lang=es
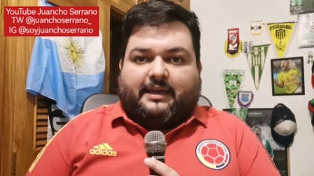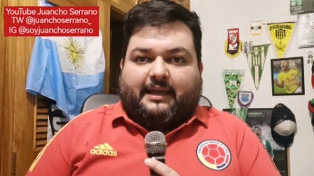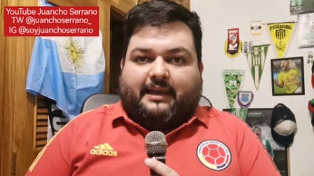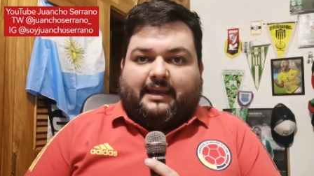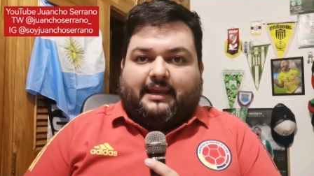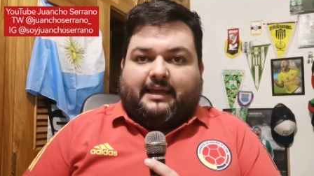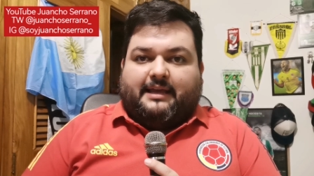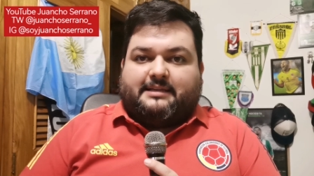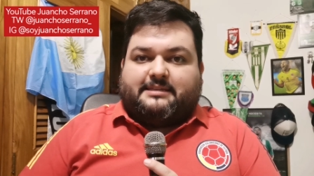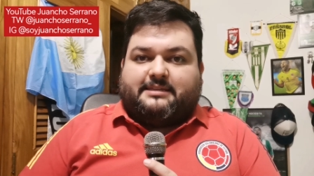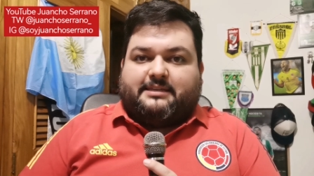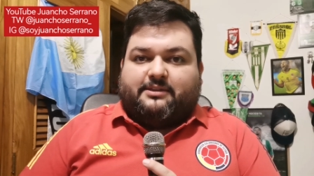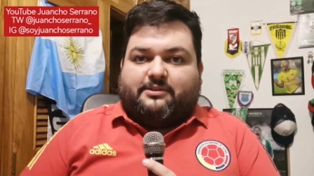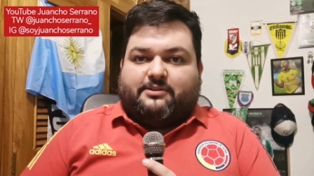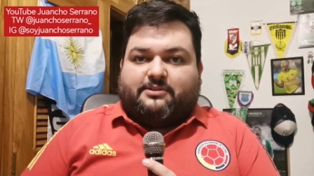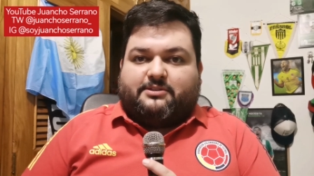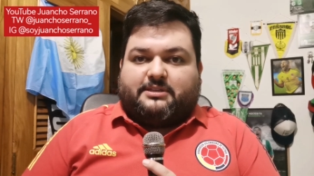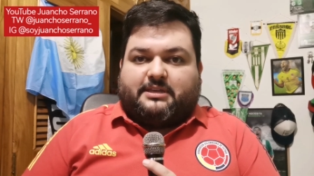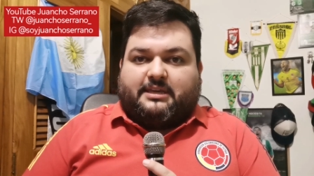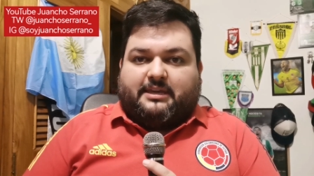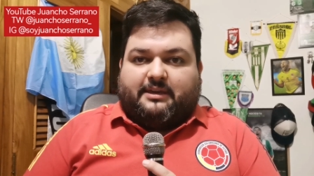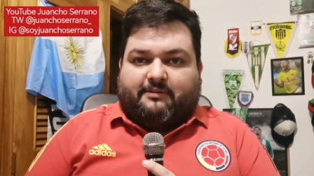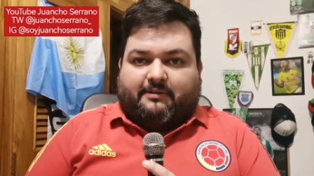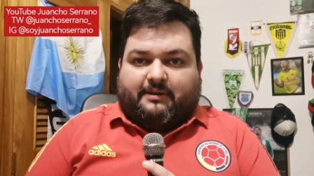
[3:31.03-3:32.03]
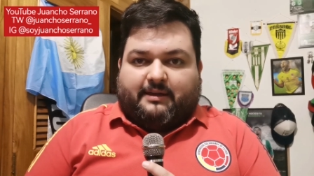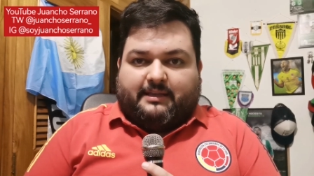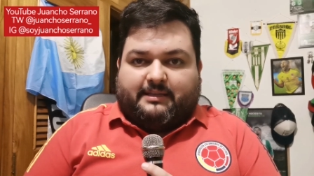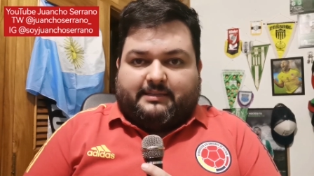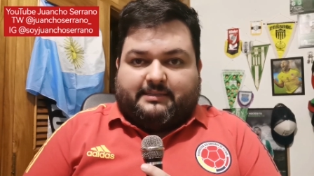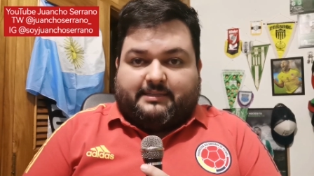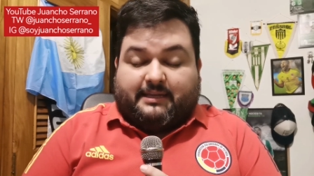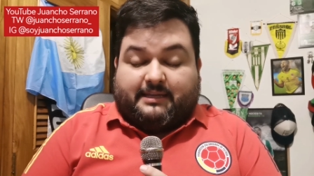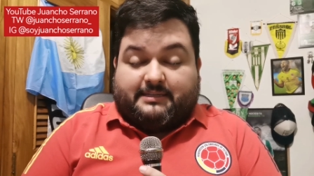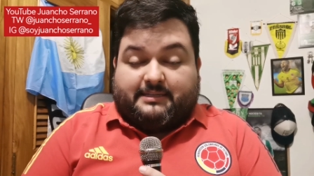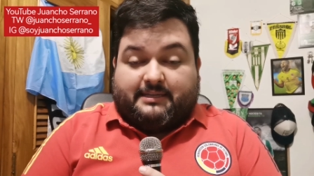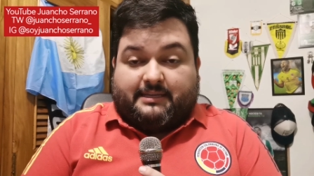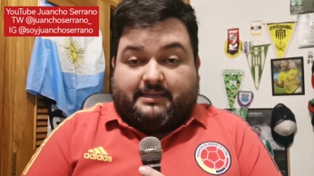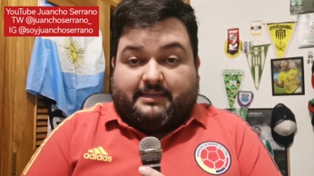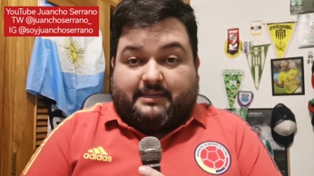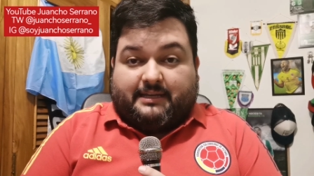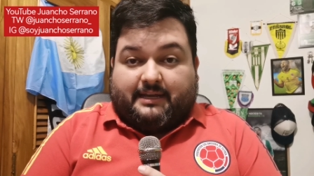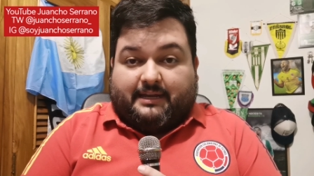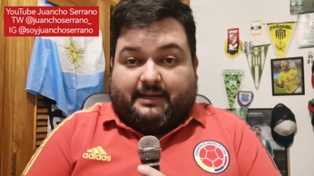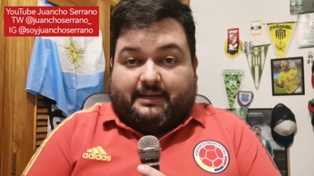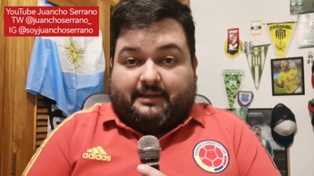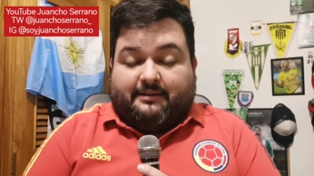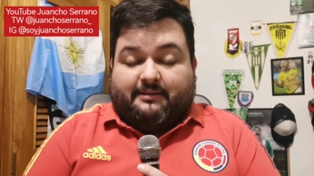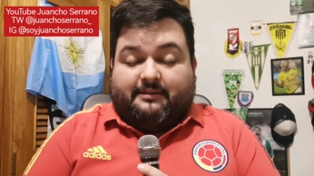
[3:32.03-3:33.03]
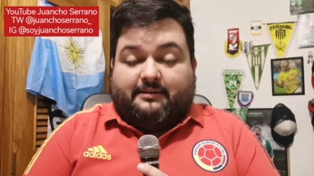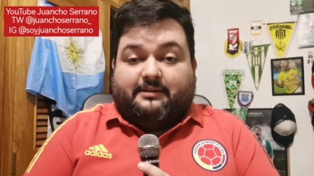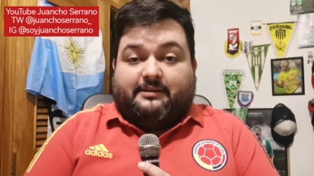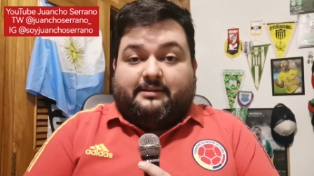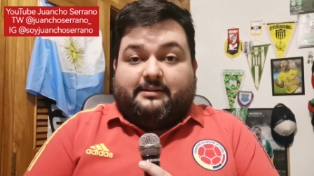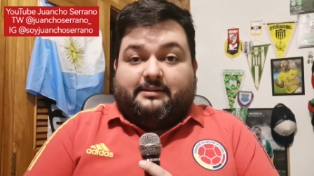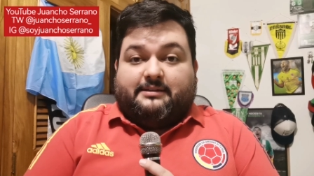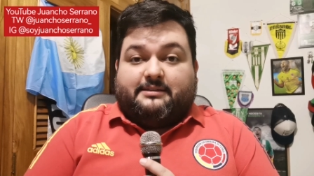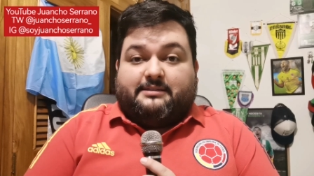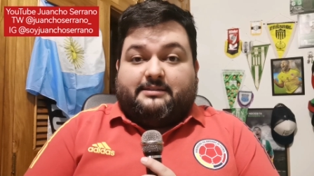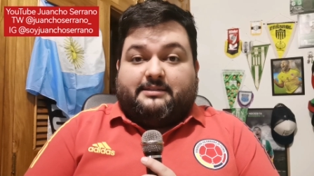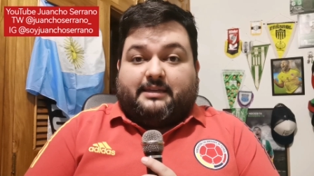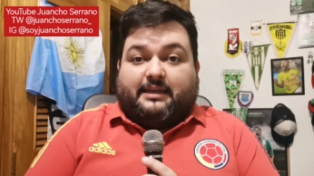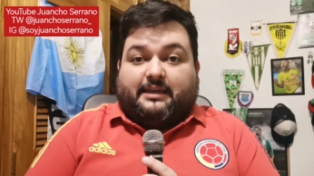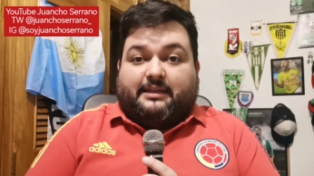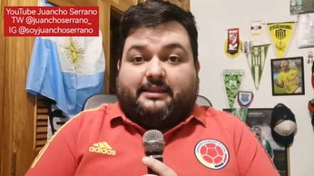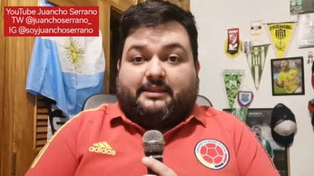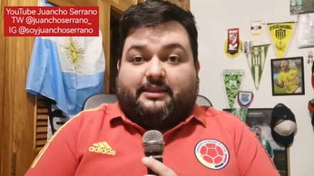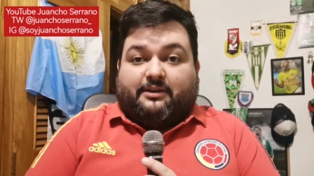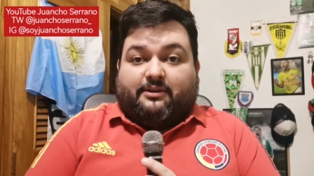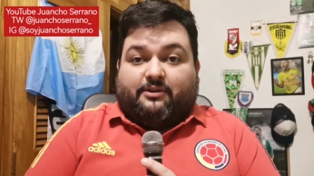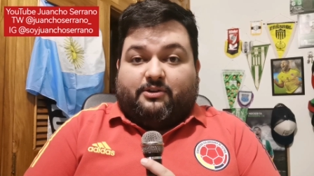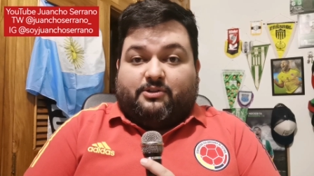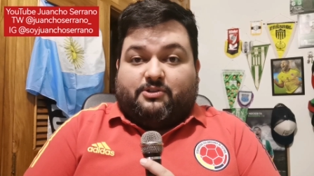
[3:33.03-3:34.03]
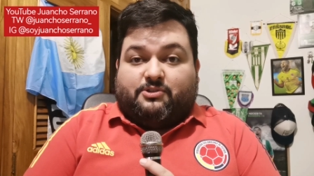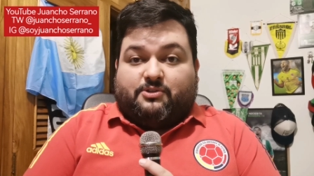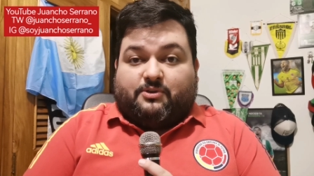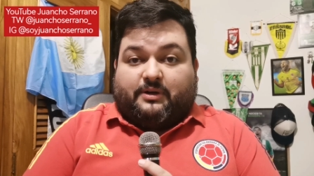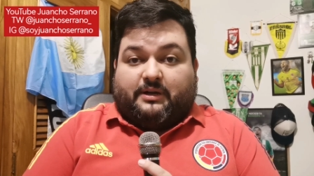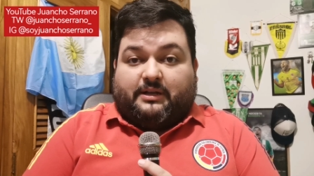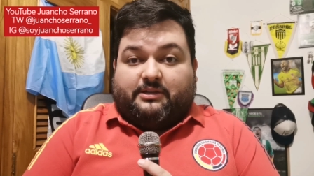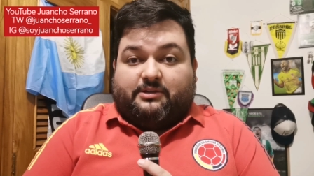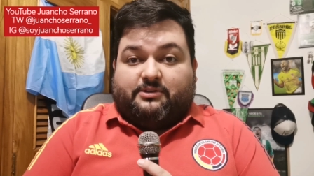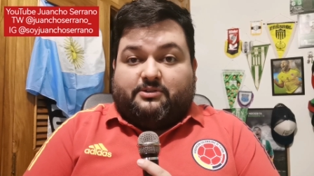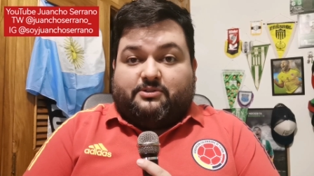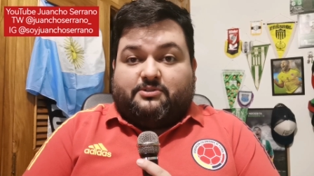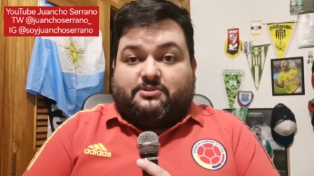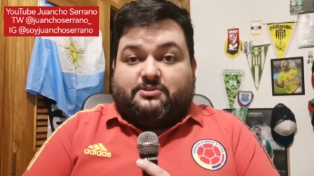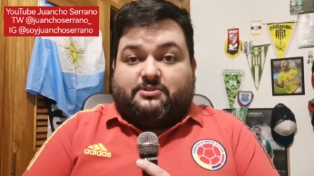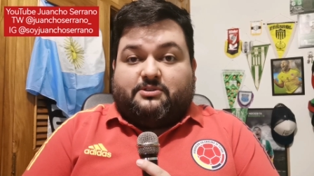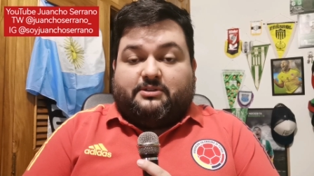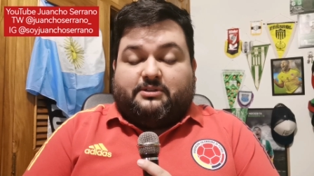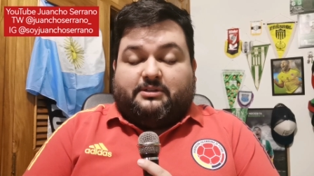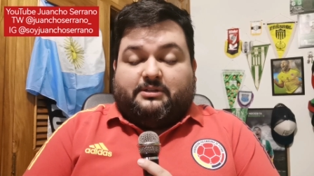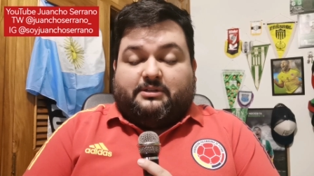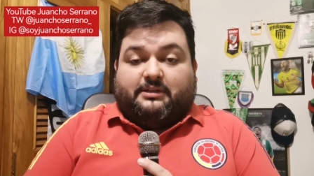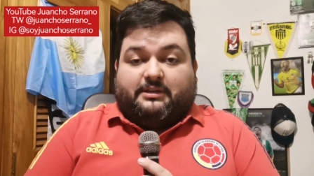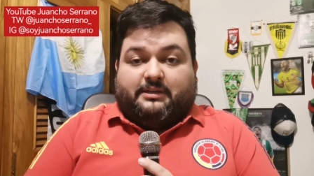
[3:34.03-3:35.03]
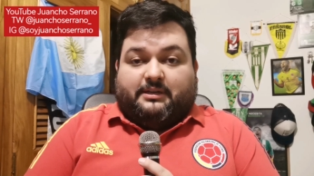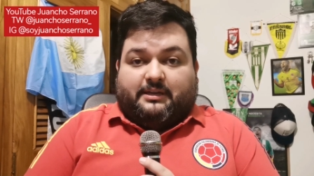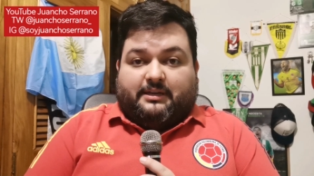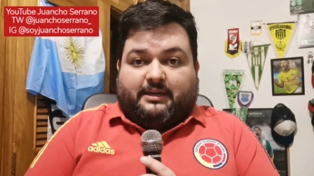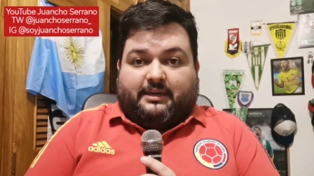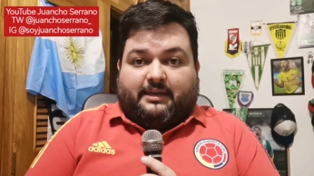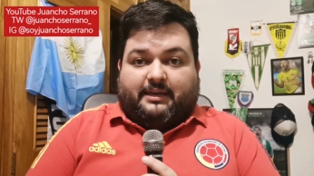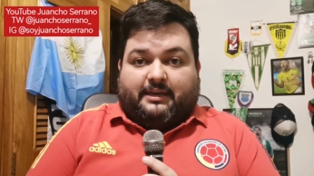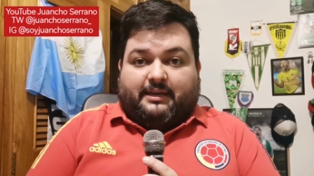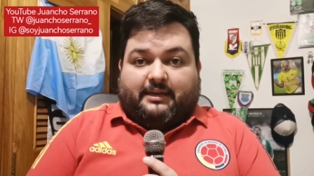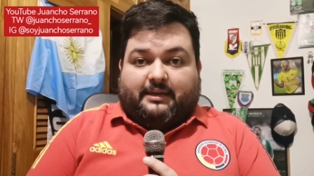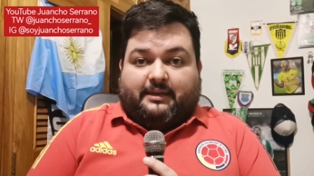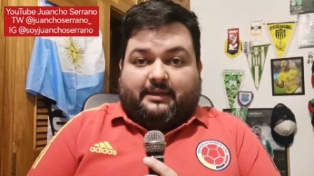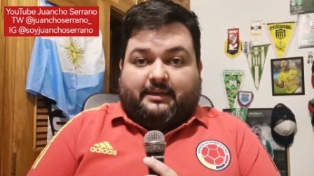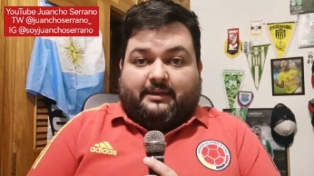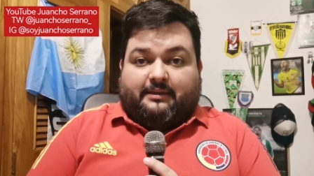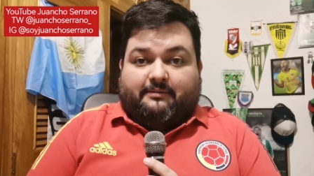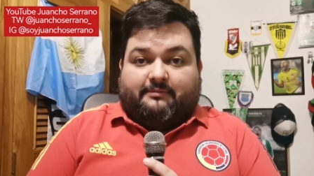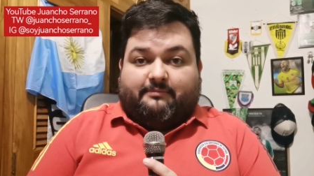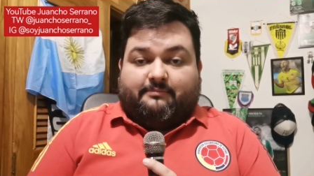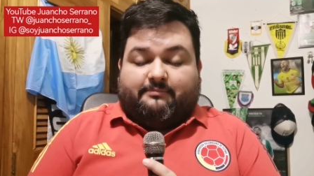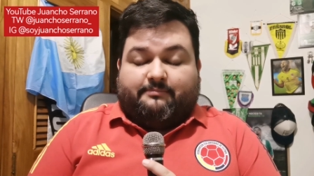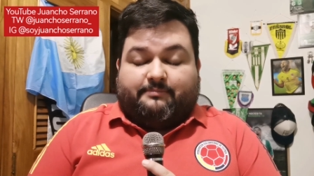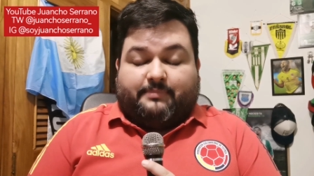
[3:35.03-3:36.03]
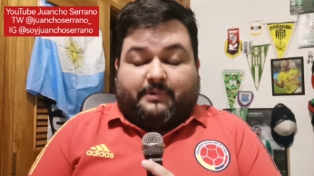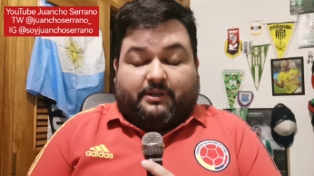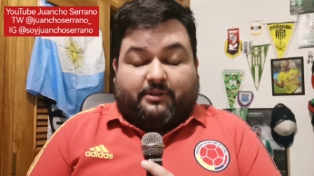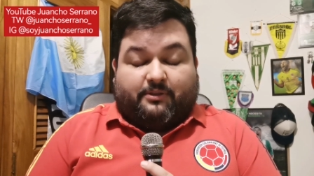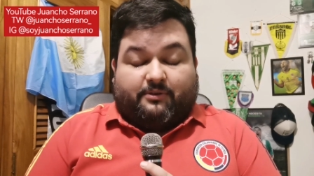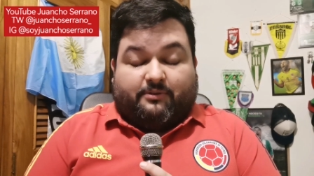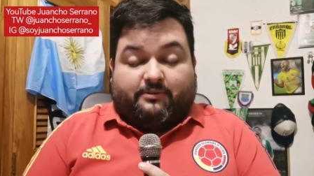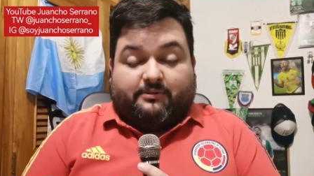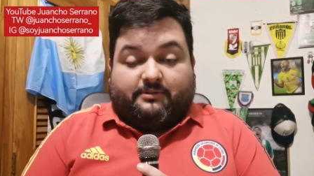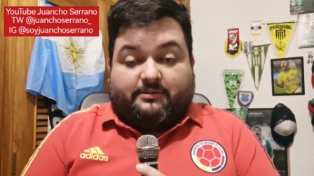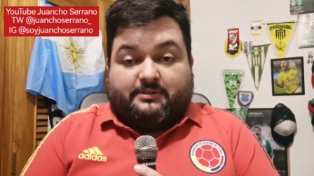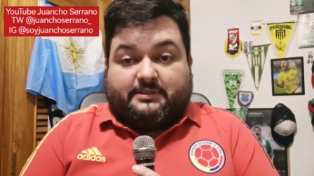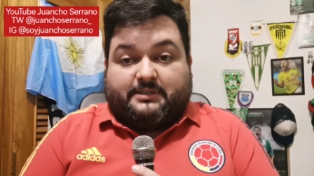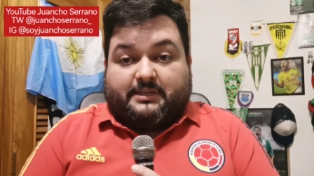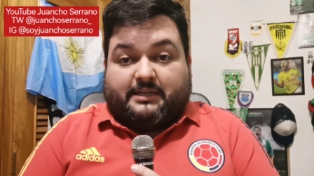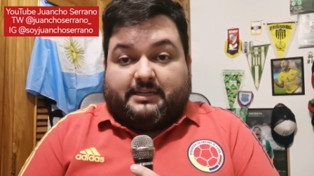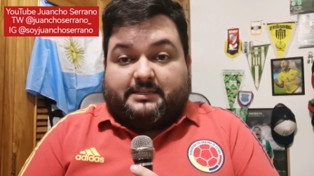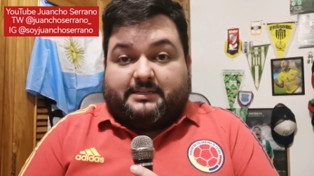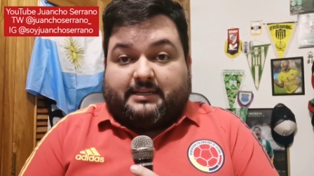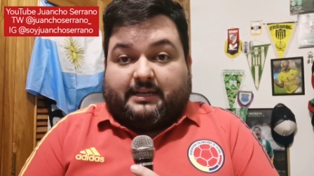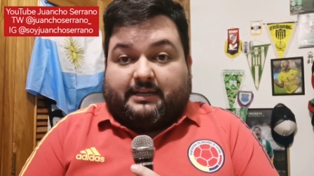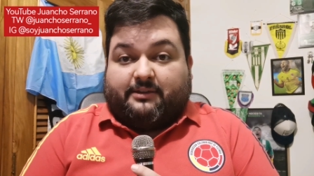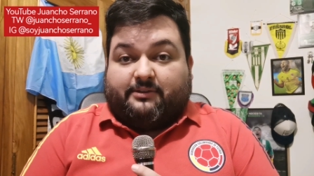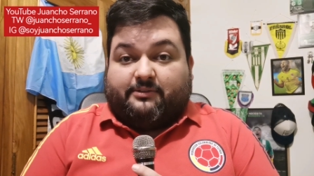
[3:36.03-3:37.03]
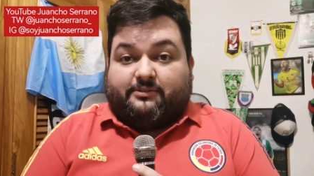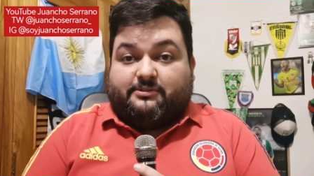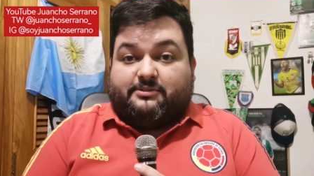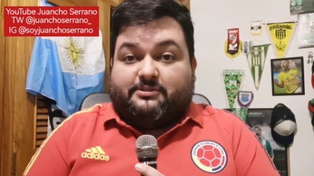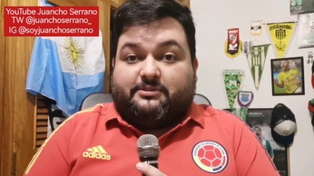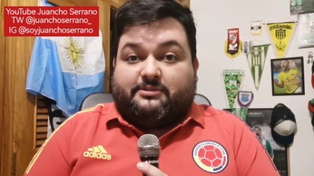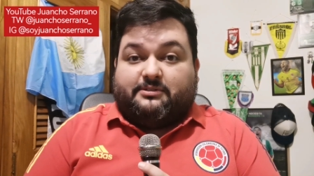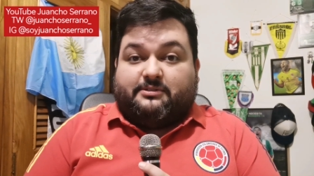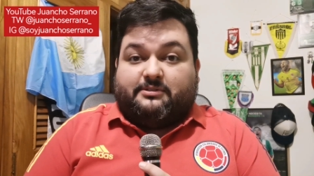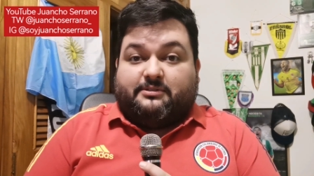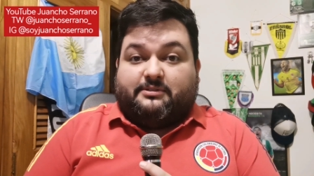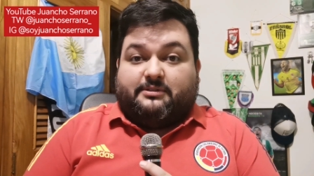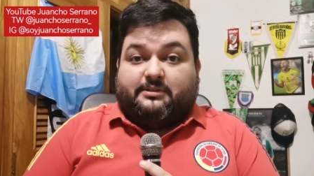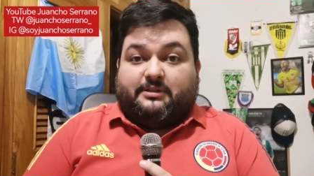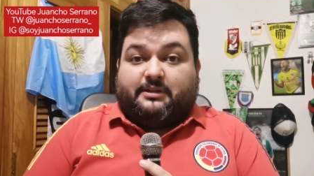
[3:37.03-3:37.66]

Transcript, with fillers: que le ha sido esquiva desde hace ya 7, 8 años eh, perdón, seis años.